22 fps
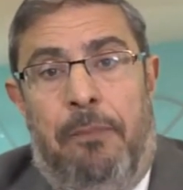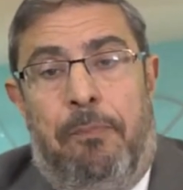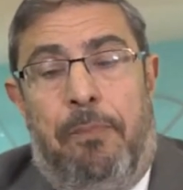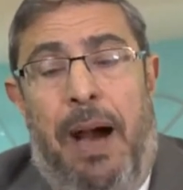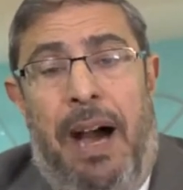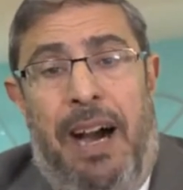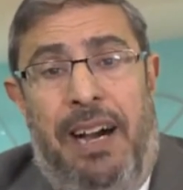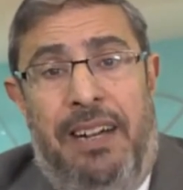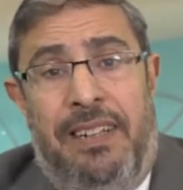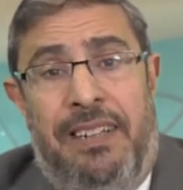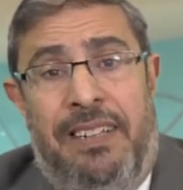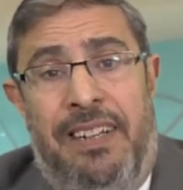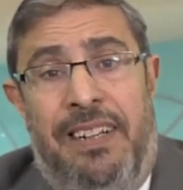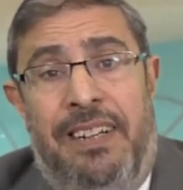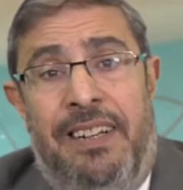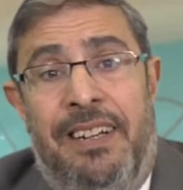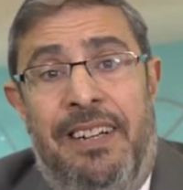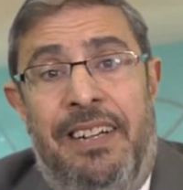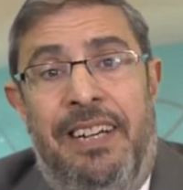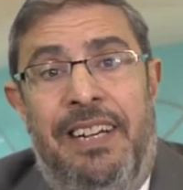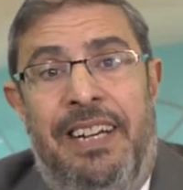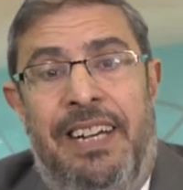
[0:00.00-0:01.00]
partent
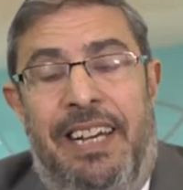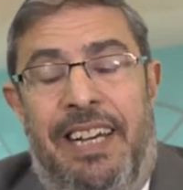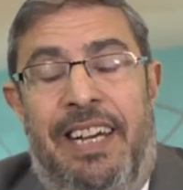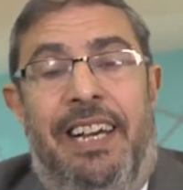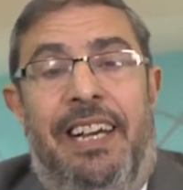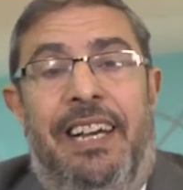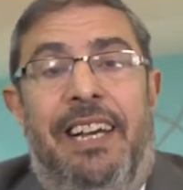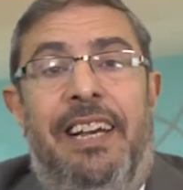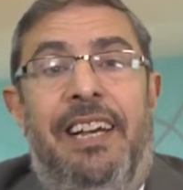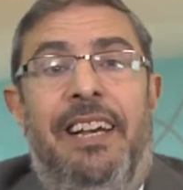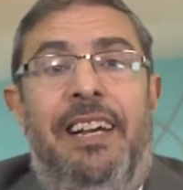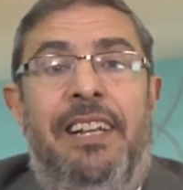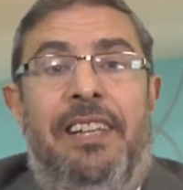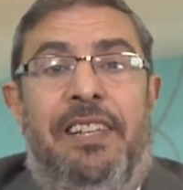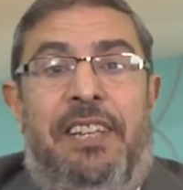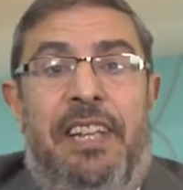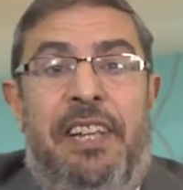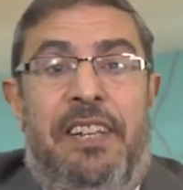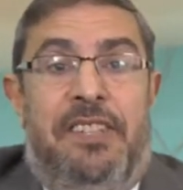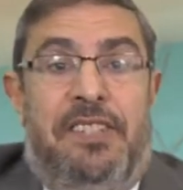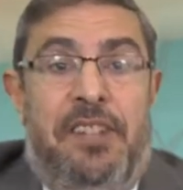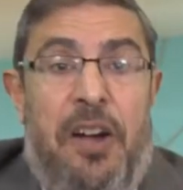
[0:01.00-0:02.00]
et
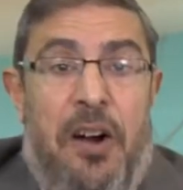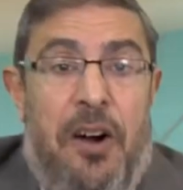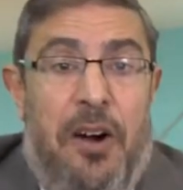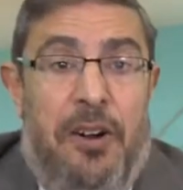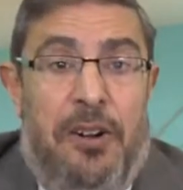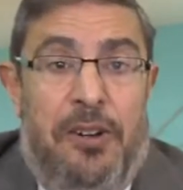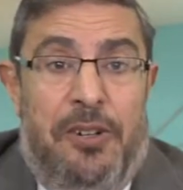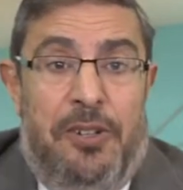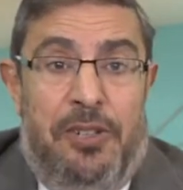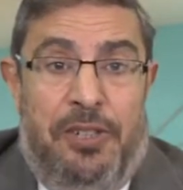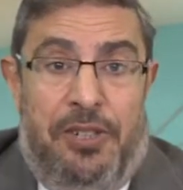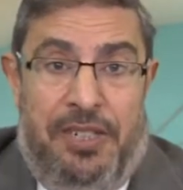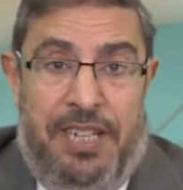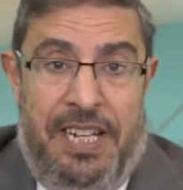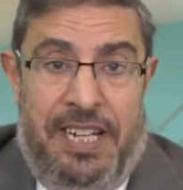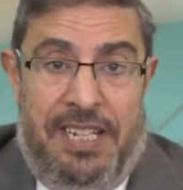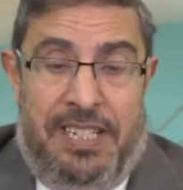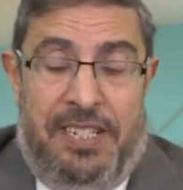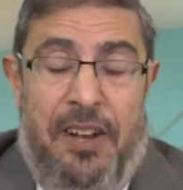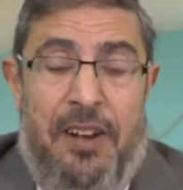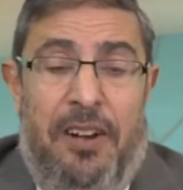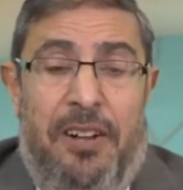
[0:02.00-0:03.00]
des anges
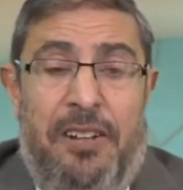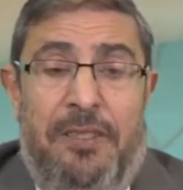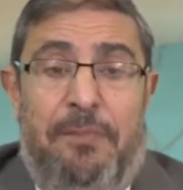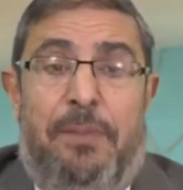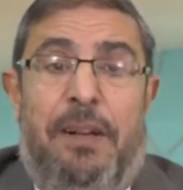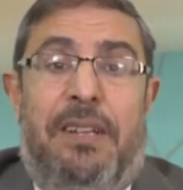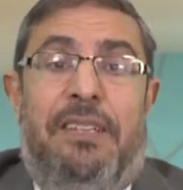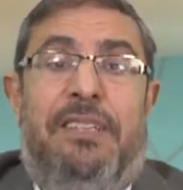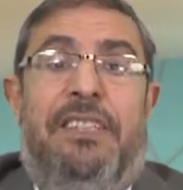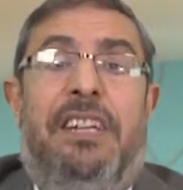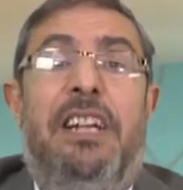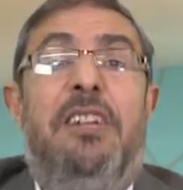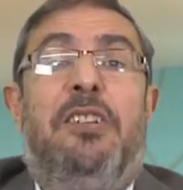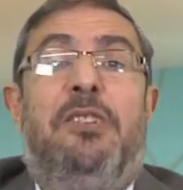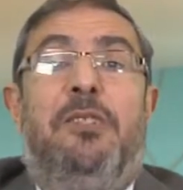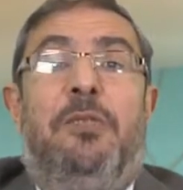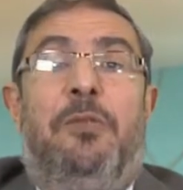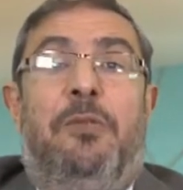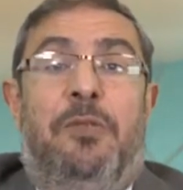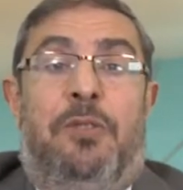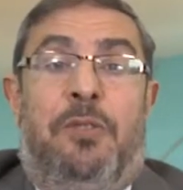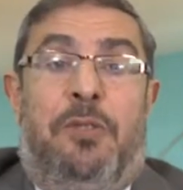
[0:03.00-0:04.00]
descendent parce qu'ils
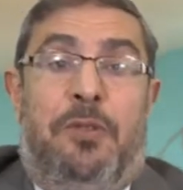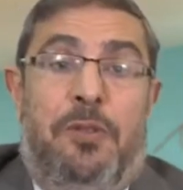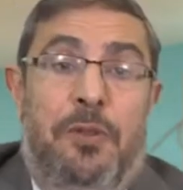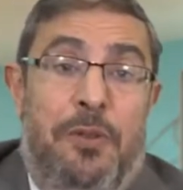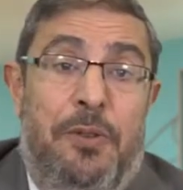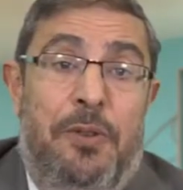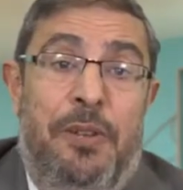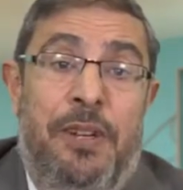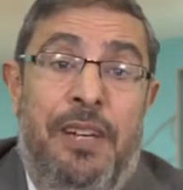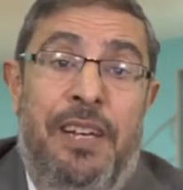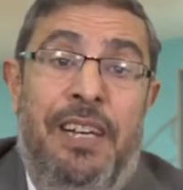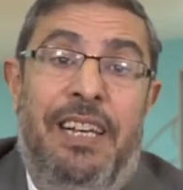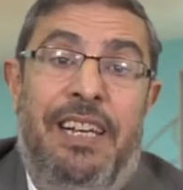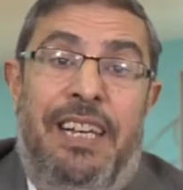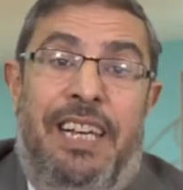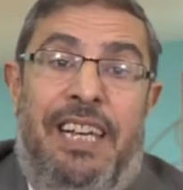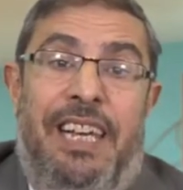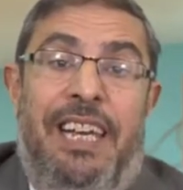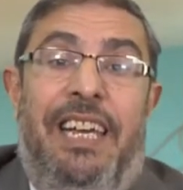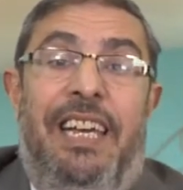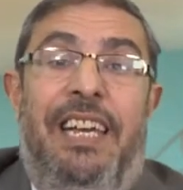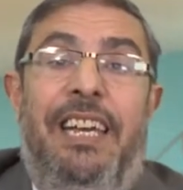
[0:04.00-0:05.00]
sont ceux
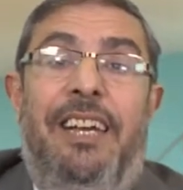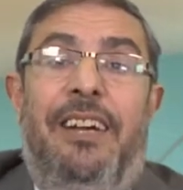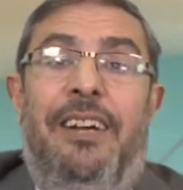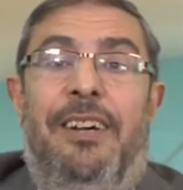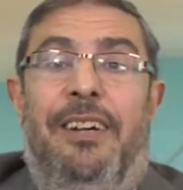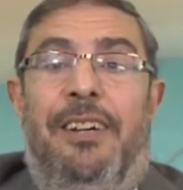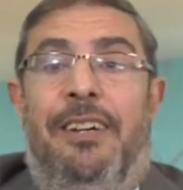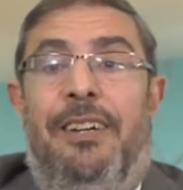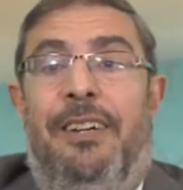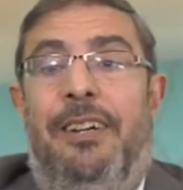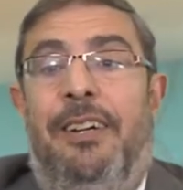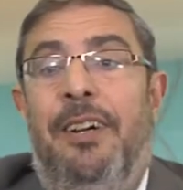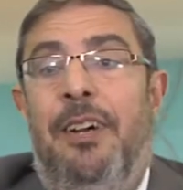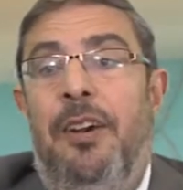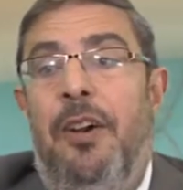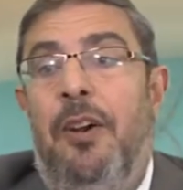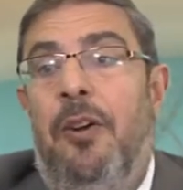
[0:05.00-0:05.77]
qui euh,